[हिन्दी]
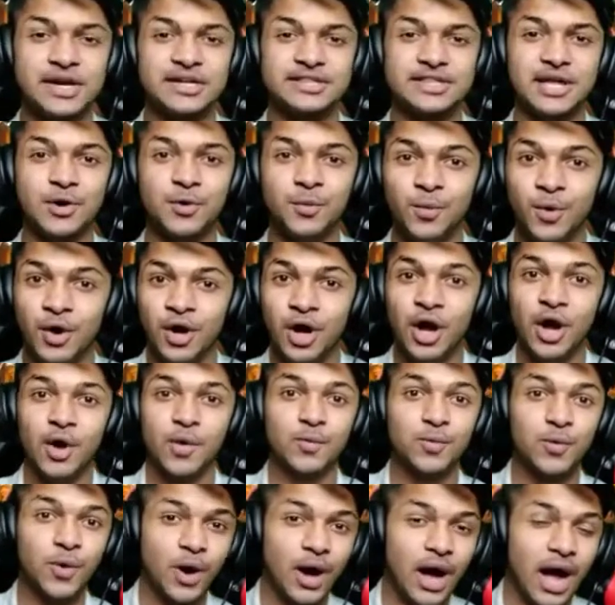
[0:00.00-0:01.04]
करता हूं
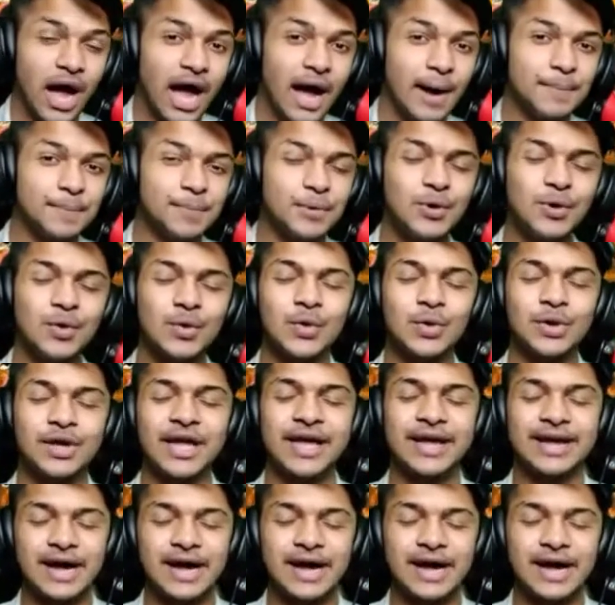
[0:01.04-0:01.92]
वो आप लोगों के